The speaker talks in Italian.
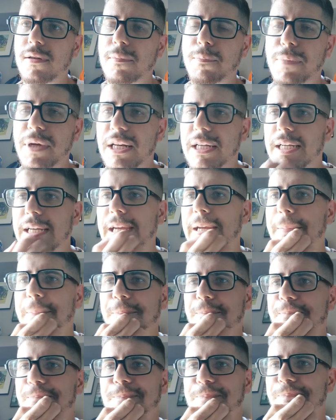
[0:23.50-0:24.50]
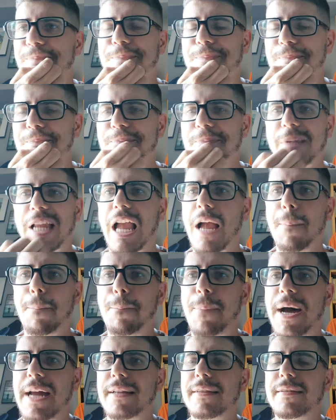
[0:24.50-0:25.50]
Perché a
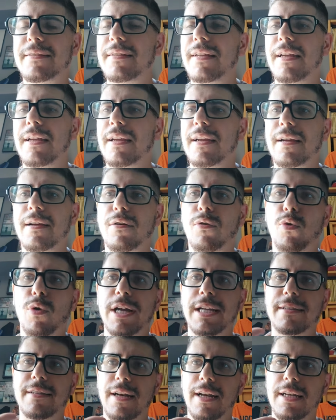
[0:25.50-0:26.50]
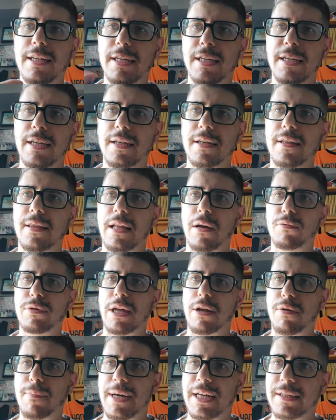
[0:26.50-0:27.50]
parte quei tre lì,
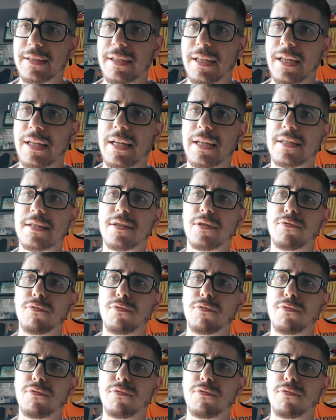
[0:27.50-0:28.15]
Lautaro Martinez,